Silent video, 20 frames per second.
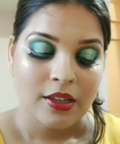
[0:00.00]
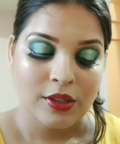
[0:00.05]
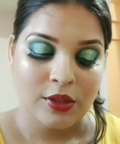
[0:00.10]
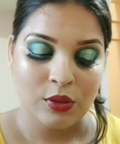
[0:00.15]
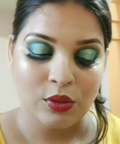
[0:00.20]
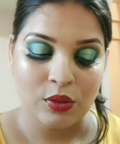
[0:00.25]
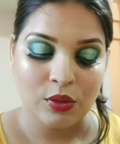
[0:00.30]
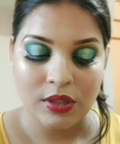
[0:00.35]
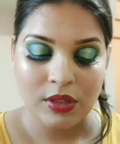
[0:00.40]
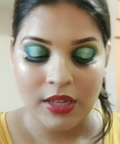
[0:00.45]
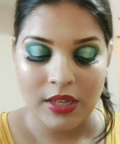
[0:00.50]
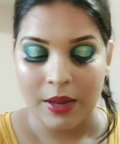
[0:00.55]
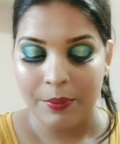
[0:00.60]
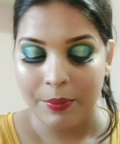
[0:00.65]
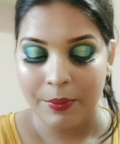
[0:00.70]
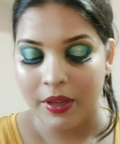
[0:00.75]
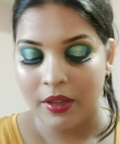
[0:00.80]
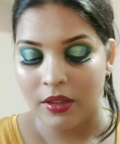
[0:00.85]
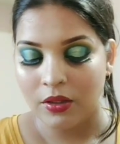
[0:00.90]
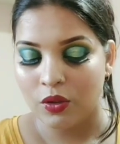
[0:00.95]
सो so, उस
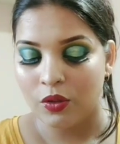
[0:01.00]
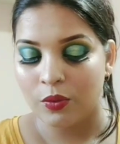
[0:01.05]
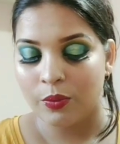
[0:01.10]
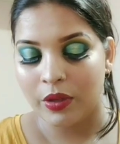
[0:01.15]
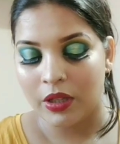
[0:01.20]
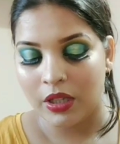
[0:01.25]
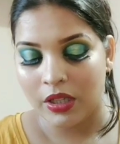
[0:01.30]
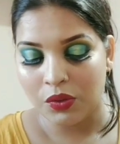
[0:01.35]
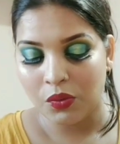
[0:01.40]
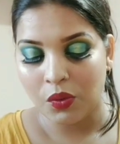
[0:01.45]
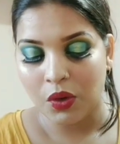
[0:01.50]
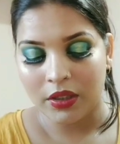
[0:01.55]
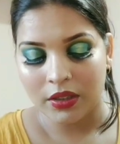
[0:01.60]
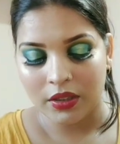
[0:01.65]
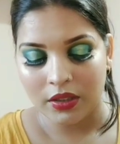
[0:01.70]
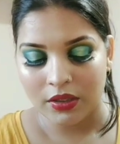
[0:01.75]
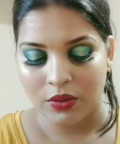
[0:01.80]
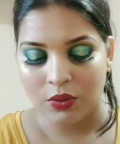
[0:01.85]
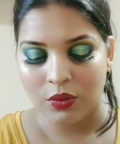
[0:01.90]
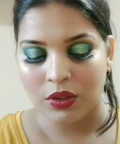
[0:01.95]
टाइम पे जो पुलिस
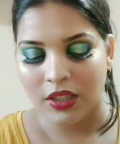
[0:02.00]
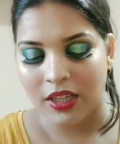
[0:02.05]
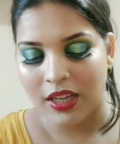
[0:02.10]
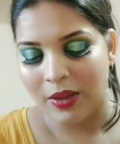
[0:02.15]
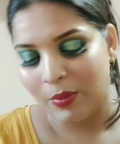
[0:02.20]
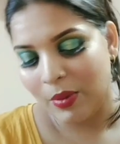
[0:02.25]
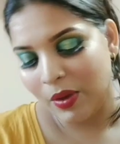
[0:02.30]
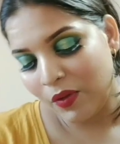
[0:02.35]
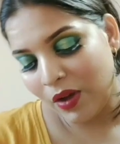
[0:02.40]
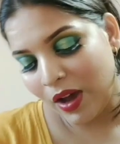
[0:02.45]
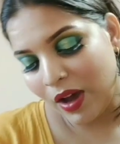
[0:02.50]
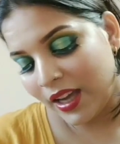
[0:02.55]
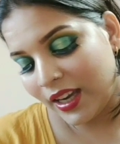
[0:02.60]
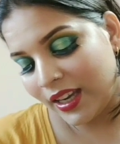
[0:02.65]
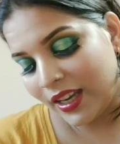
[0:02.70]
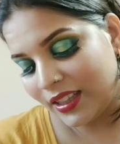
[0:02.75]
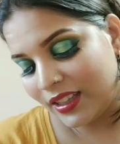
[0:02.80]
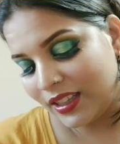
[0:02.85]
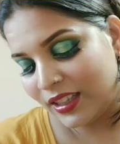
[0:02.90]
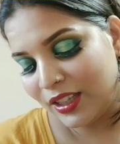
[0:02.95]
क्वार्टर्स होते हैं मैं वहां
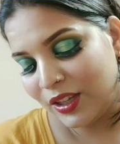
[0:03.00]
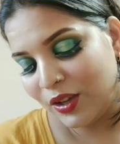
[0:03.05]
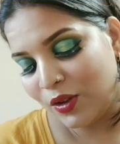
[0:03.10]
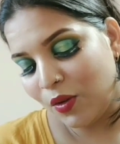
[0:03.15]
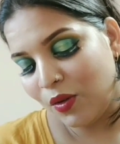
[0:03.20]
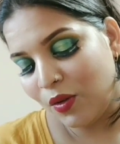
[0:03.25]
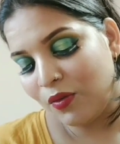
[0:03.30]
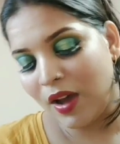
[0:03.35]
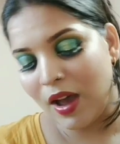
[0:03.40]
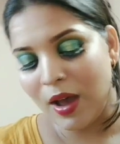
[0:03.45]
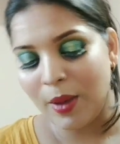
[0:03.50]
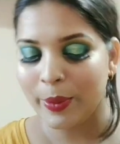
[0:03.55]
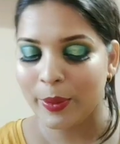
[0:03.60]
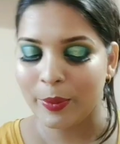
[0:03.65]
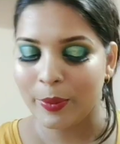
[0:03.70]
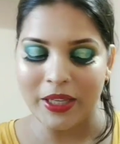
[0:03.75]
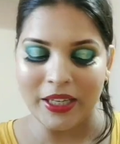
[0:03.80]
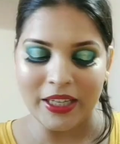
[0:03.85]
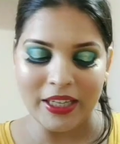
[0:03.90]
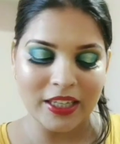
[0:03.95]
रहती थी और वहां पे
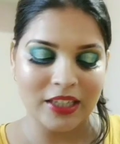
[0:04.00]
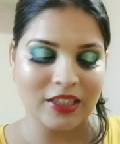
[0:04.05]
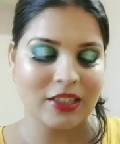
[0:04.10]
मेरी